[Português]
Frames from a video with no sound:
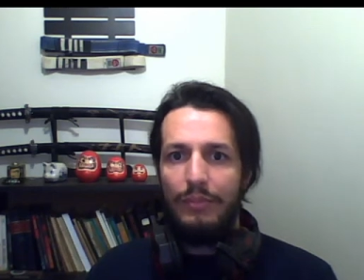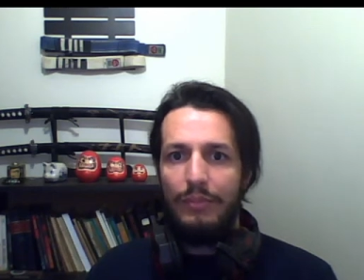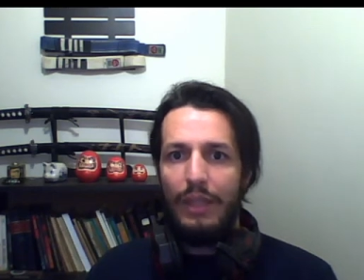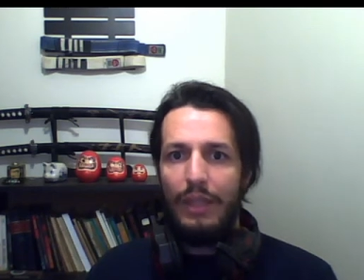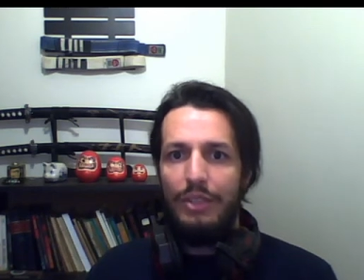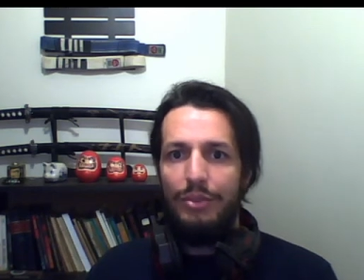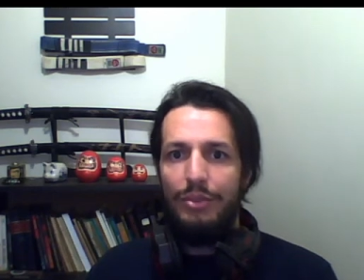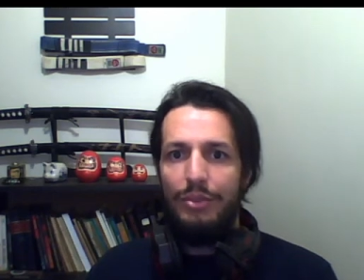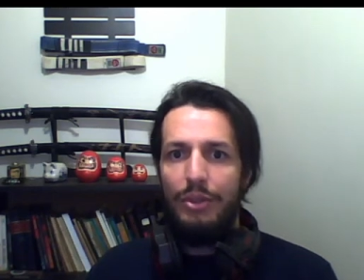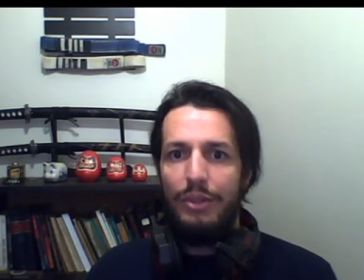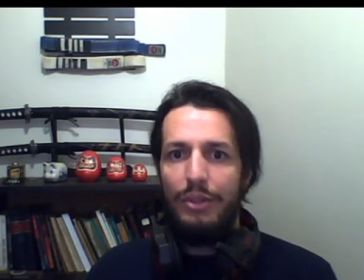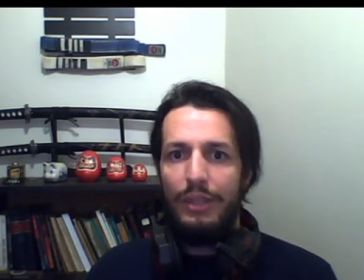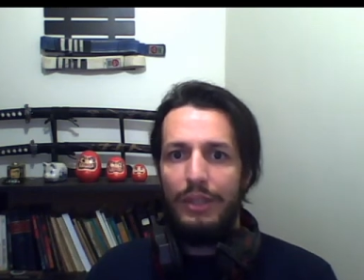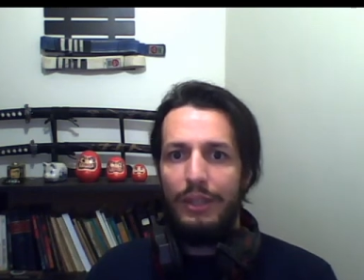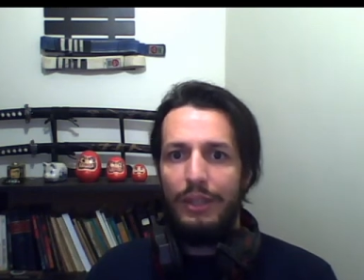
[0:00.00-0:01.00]
divulguem o
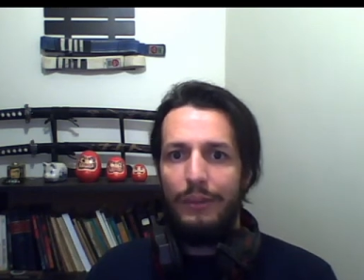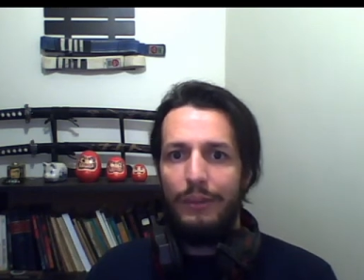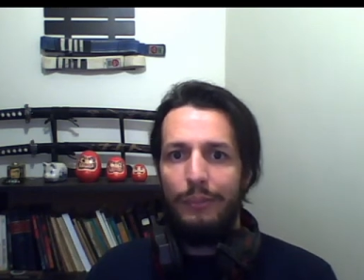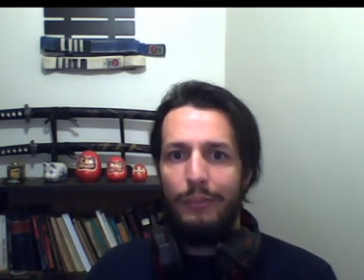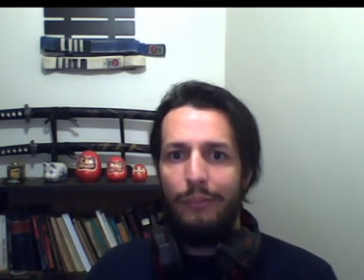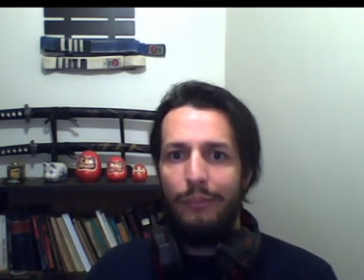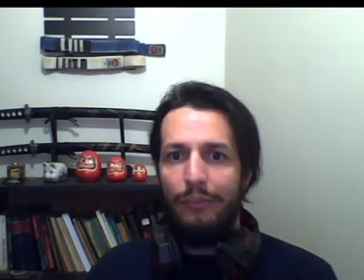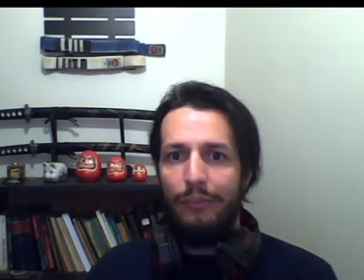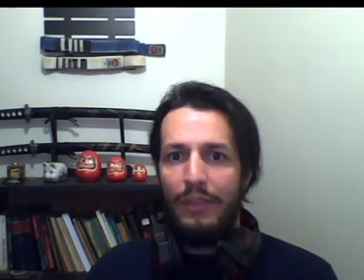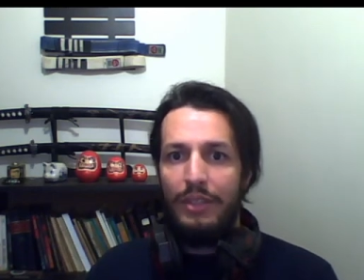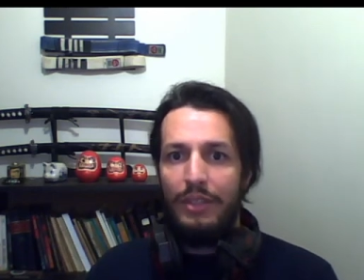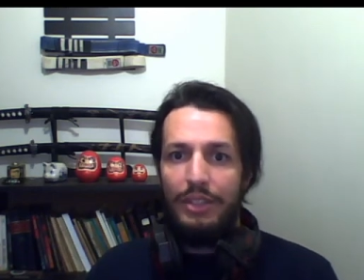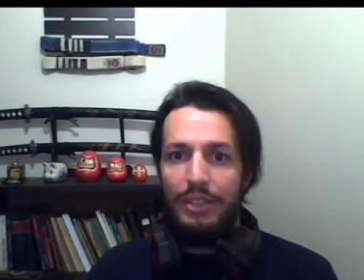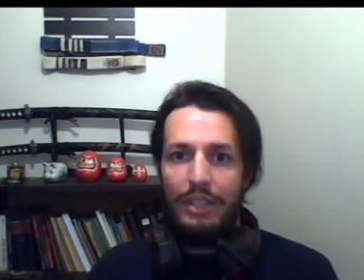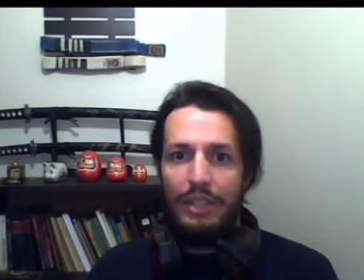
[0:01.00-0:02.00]
canal, se
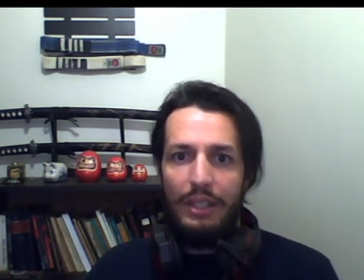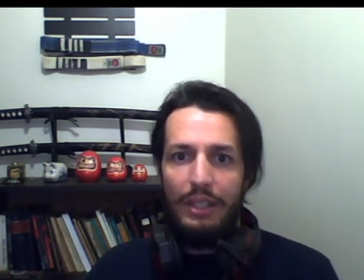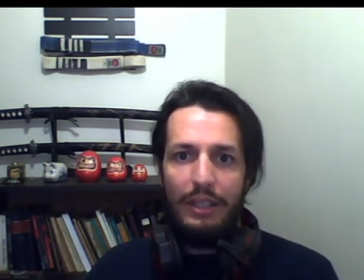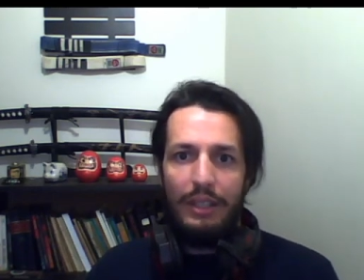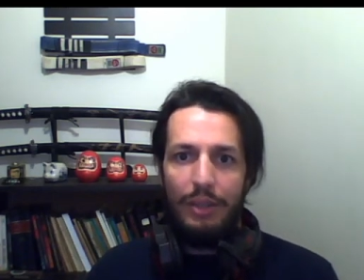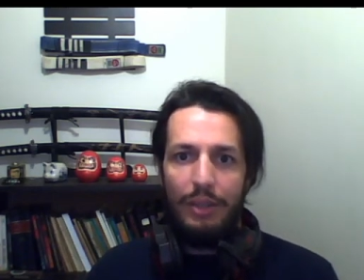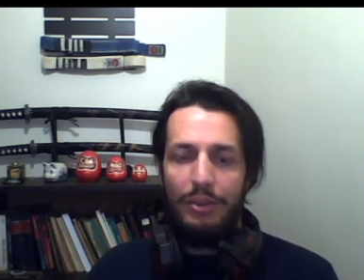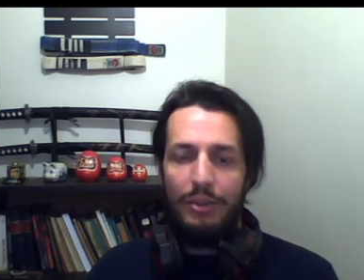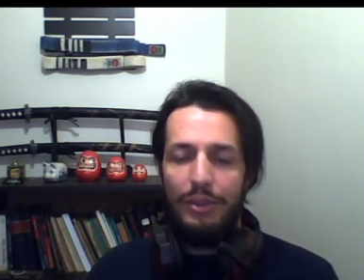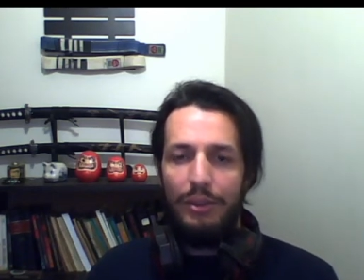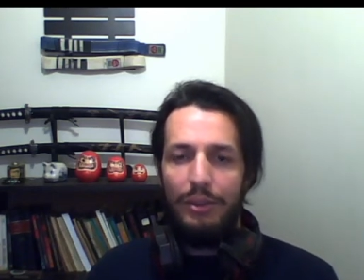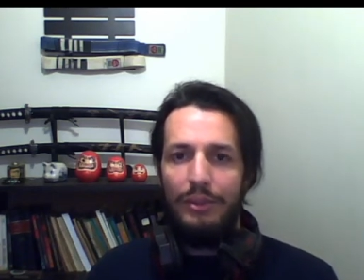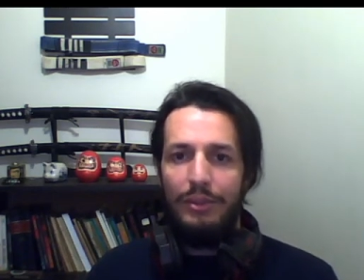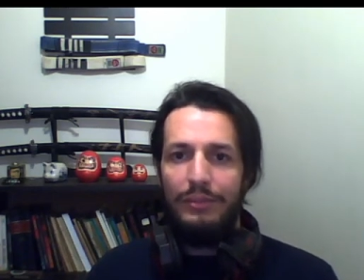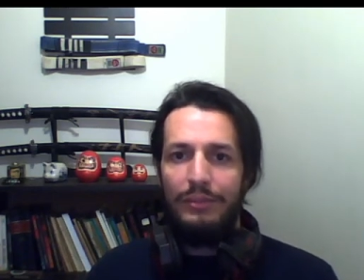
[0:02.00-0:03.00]
acharem legal o
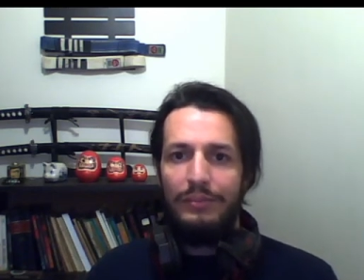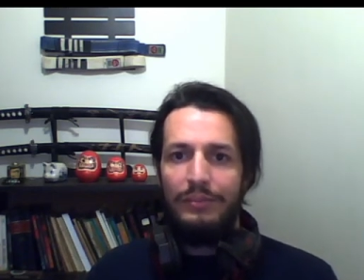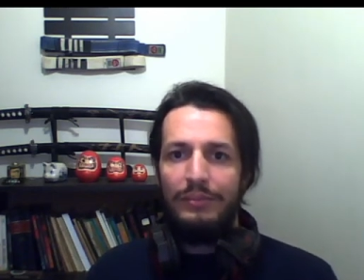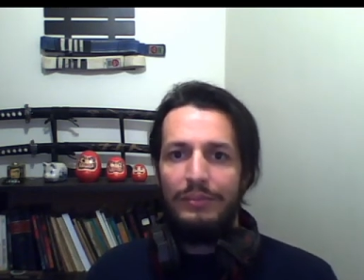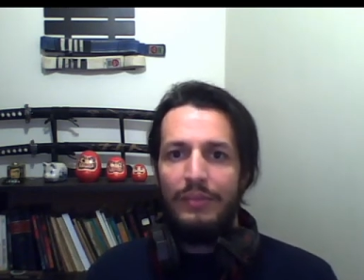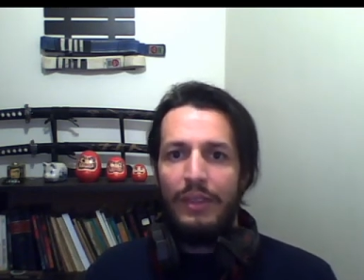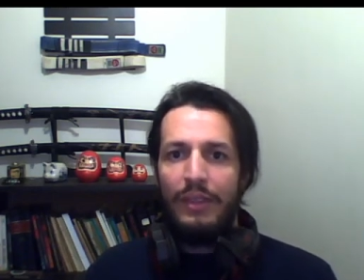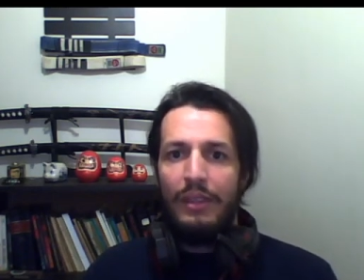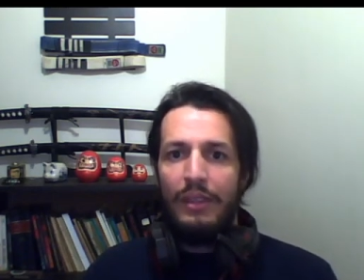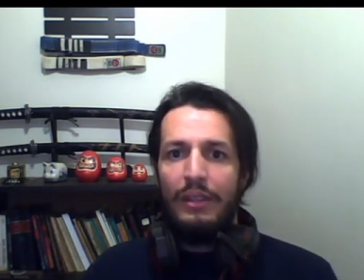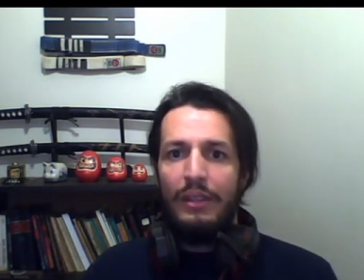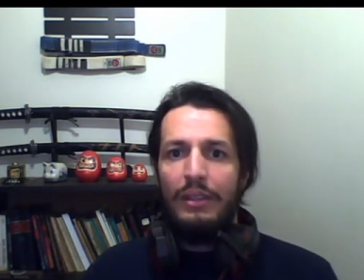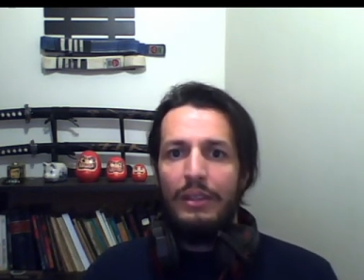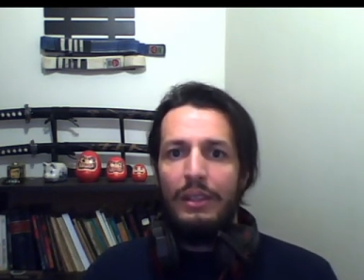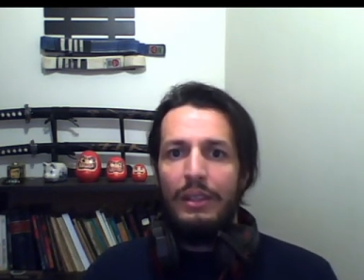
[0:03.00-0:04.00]
conteúdo
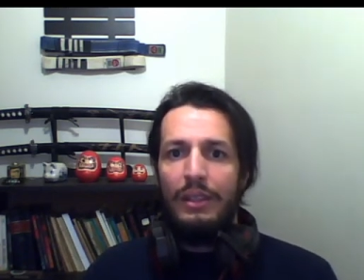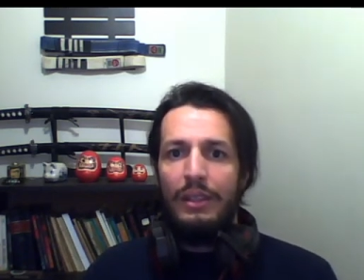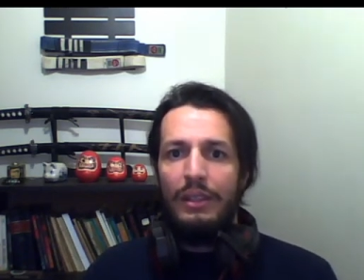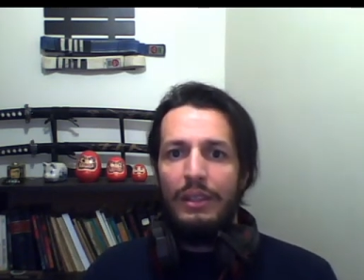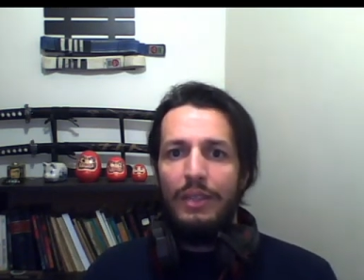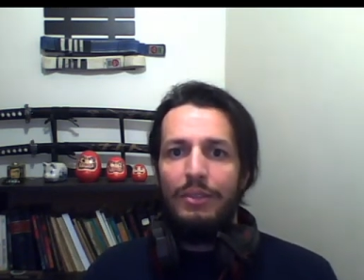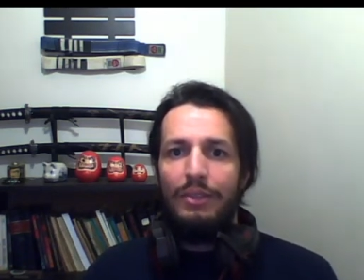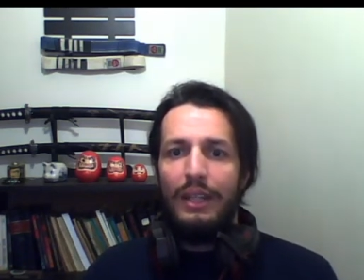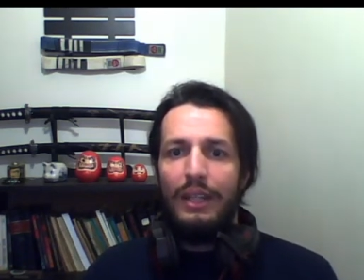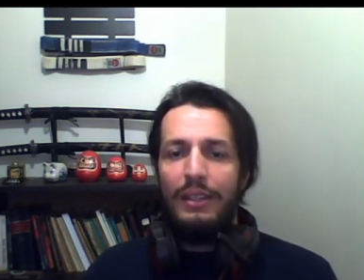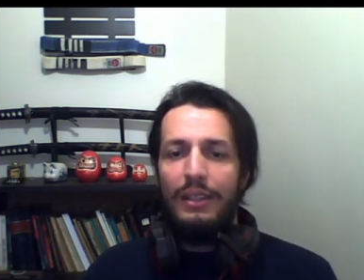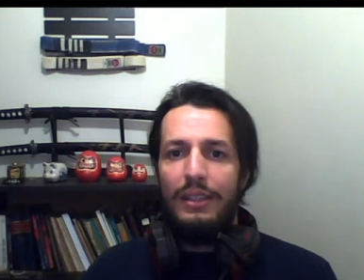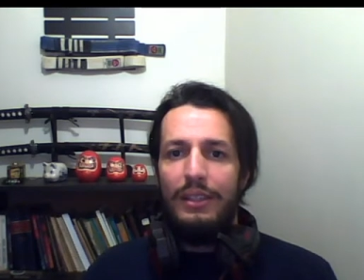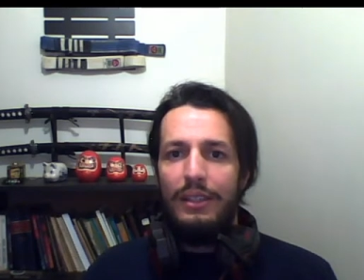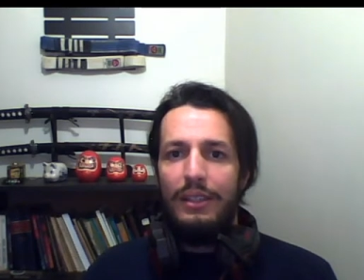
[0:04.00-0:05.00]
e deem um like
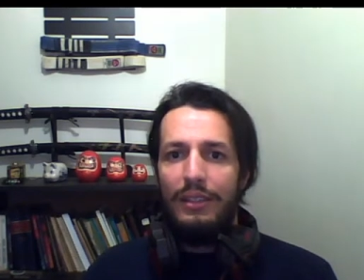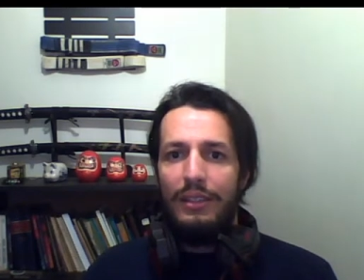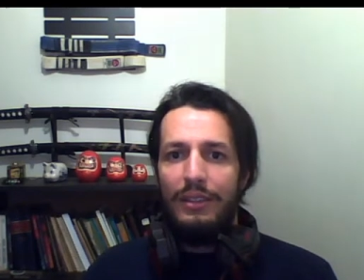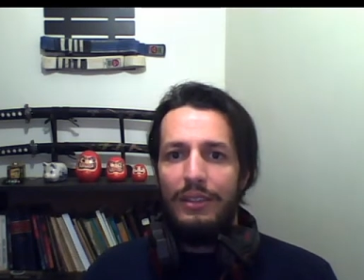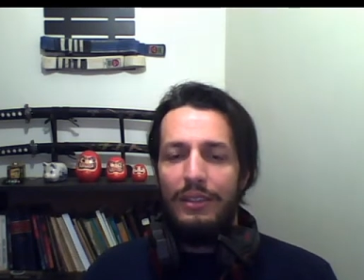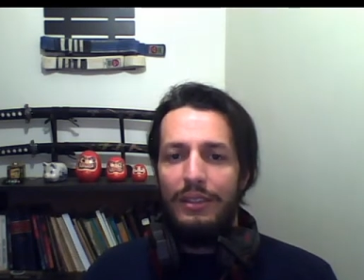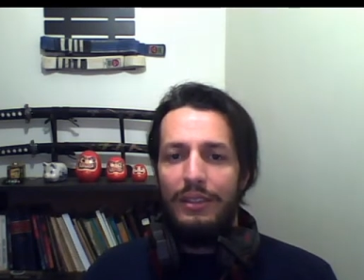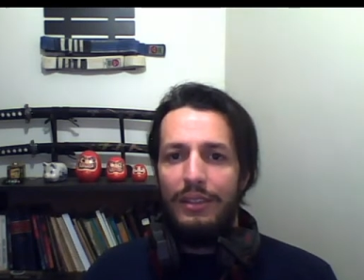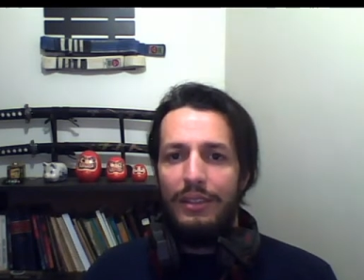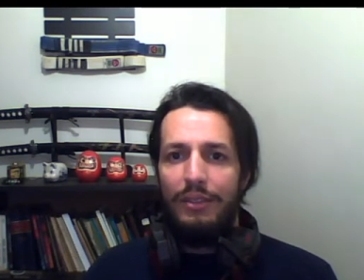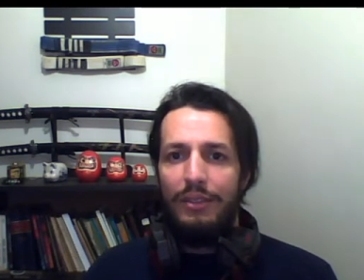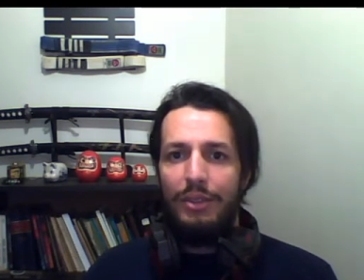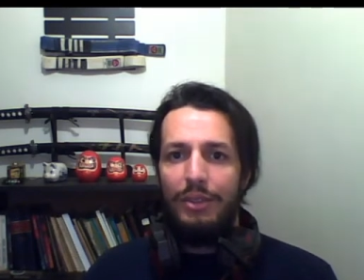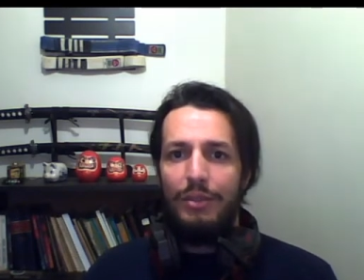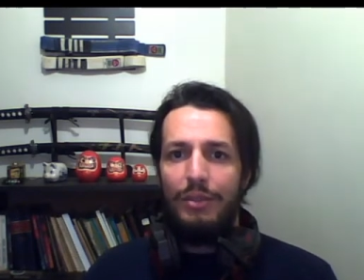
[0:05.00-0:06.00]
aí no
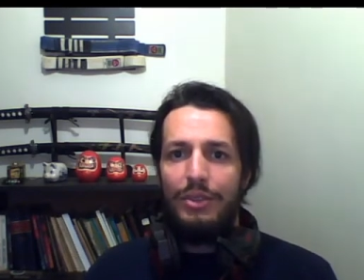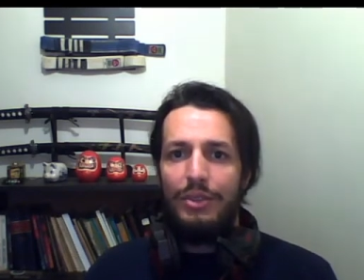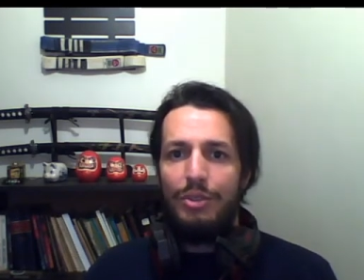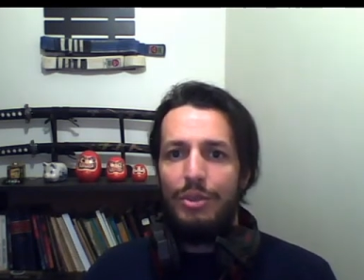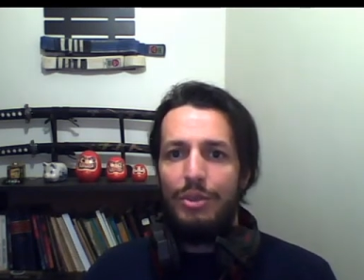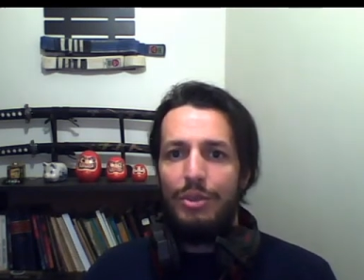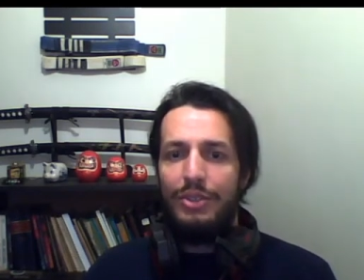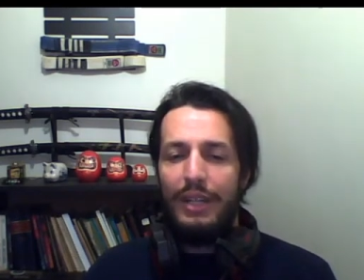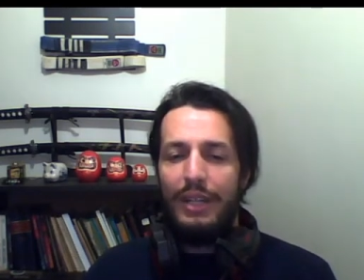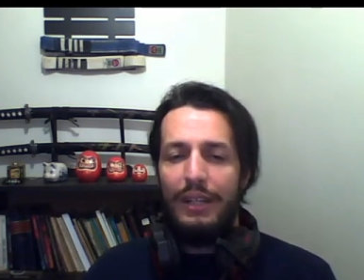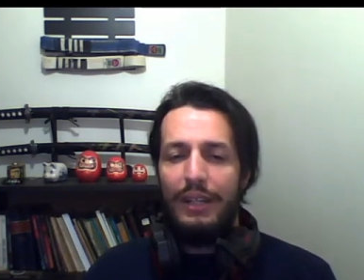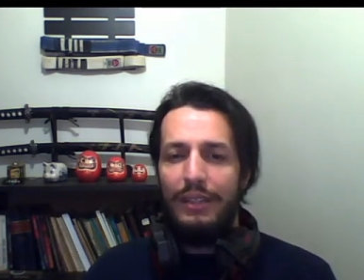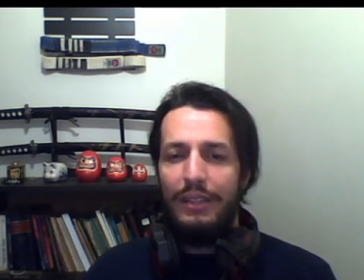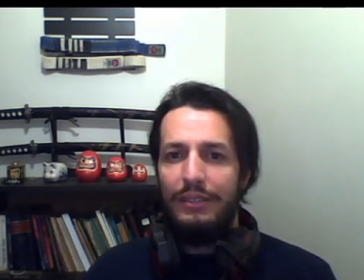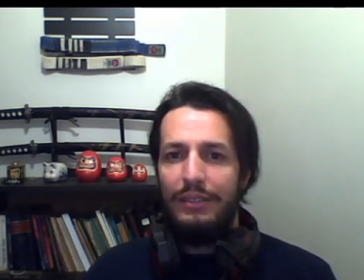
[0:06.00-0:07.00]
que vocês gostarem.